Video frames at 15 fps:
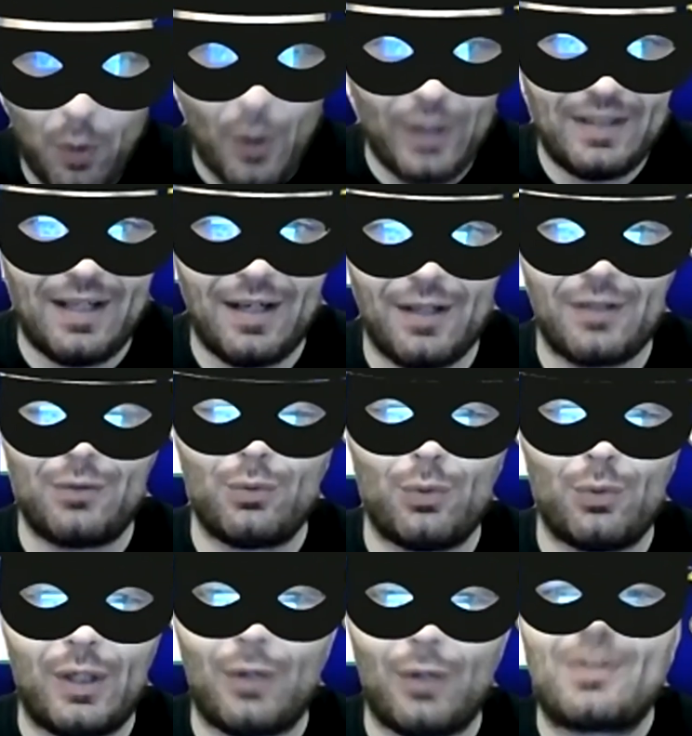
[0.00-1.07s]
puoi dare
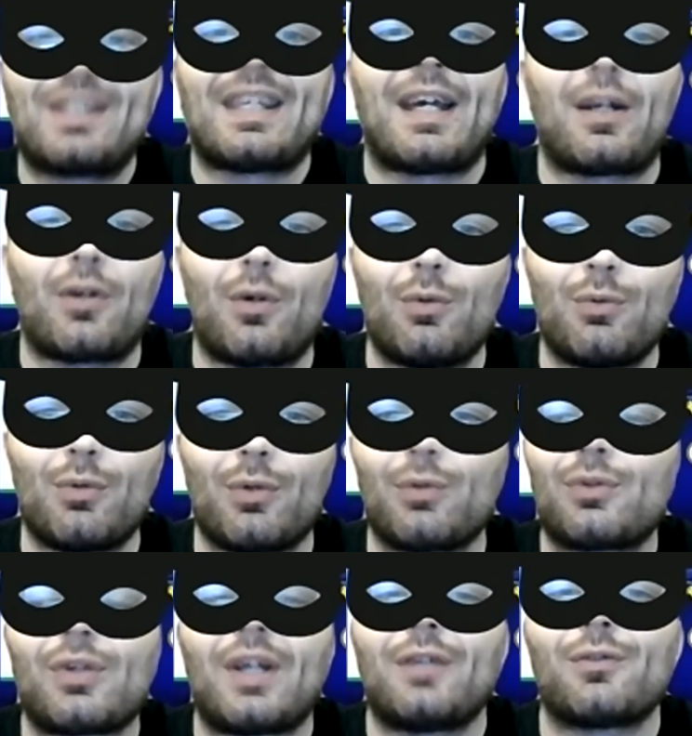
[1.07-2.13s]
due o zero a uno,
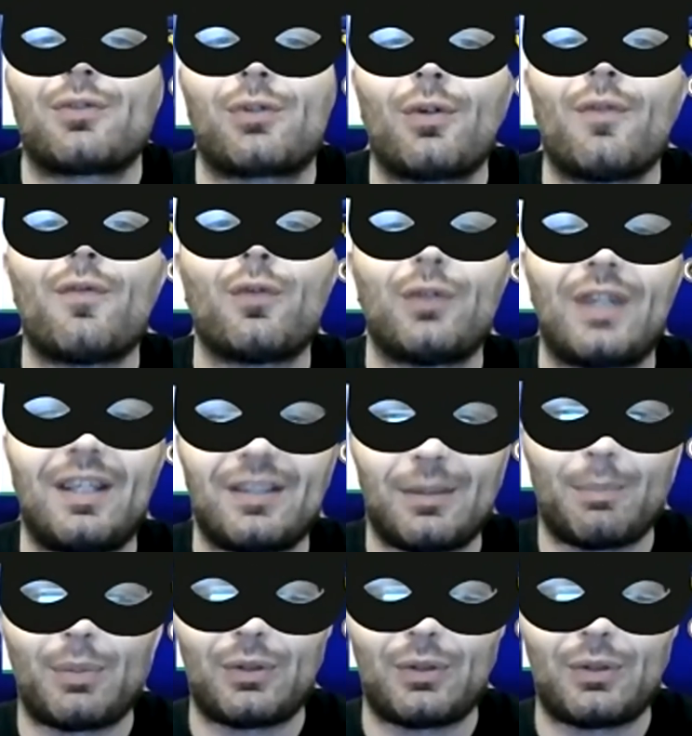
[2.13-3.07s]
cioè non sono voti che si